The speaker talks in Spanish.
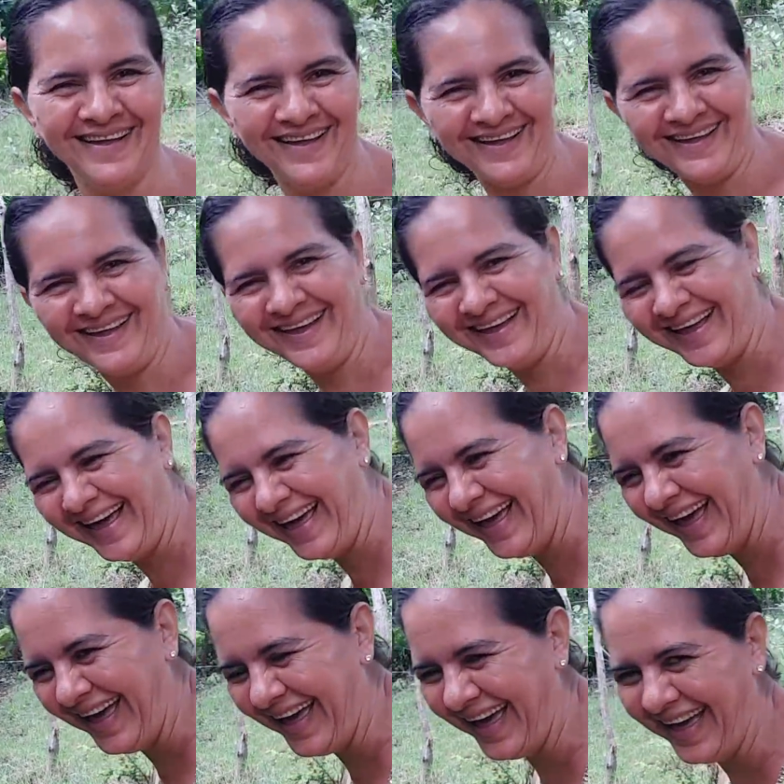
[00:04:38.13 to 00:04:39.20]
eso,
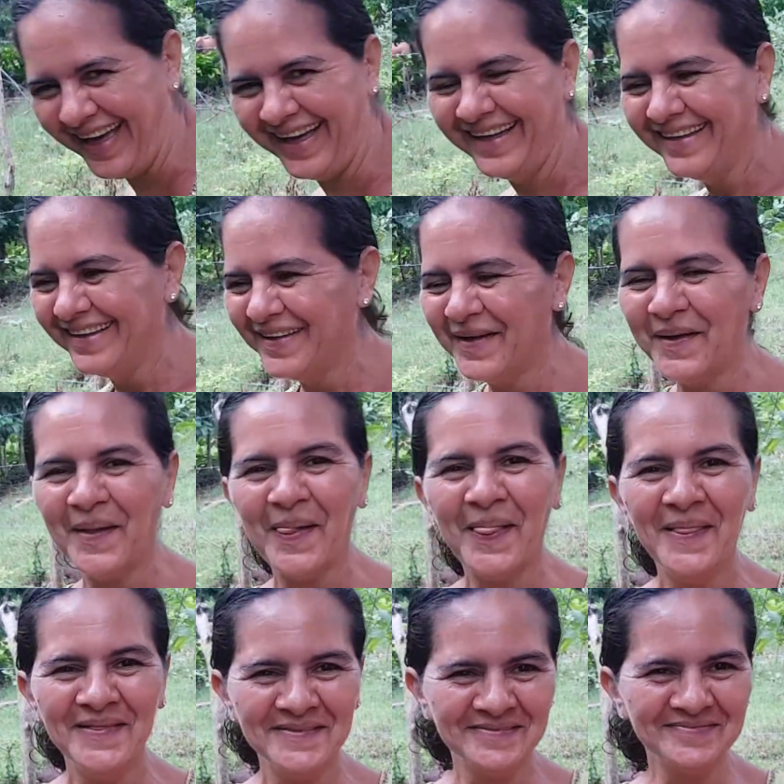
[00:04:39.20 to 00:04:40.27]

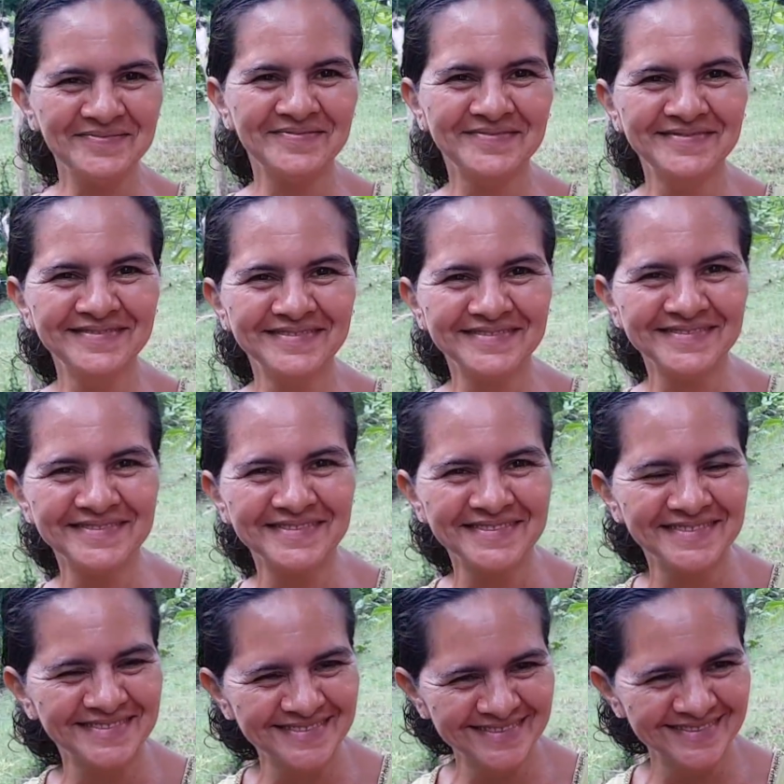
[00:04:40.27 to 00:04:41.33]
eso, me llega, me
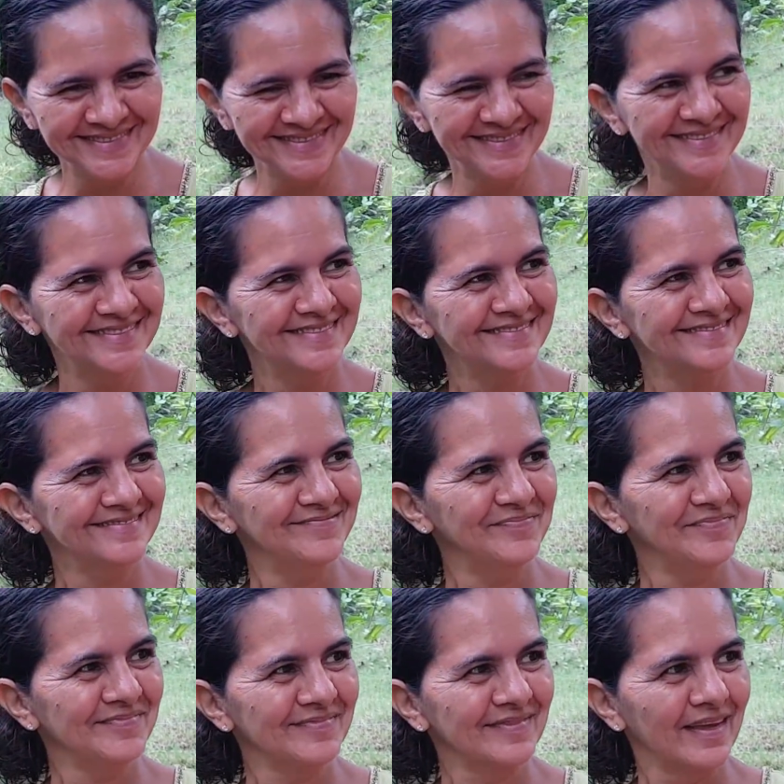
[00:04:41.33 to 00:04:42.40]
llega. Y, así
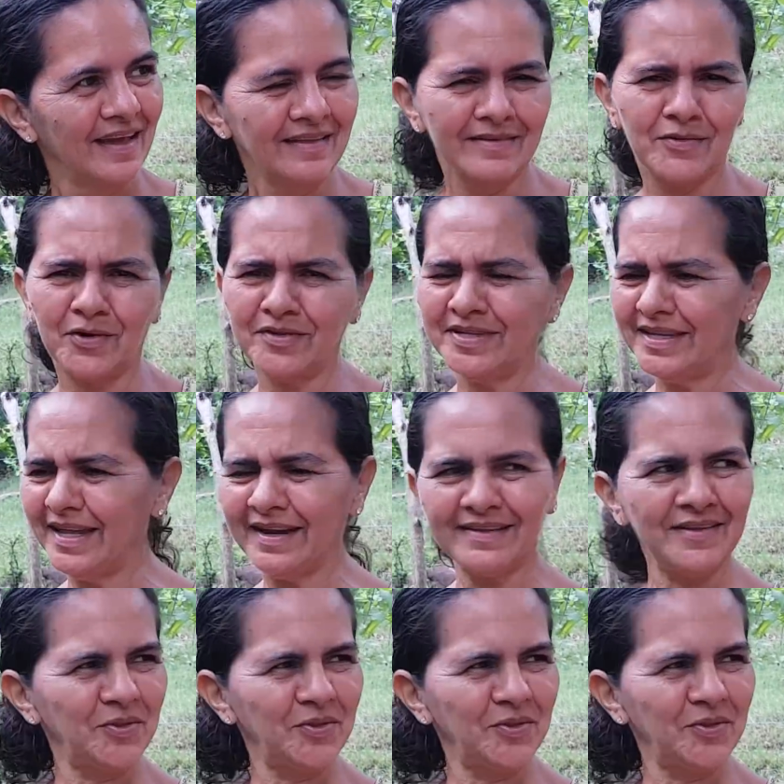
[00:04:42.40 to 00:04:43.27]
debe ser. ¿eh? Cocinar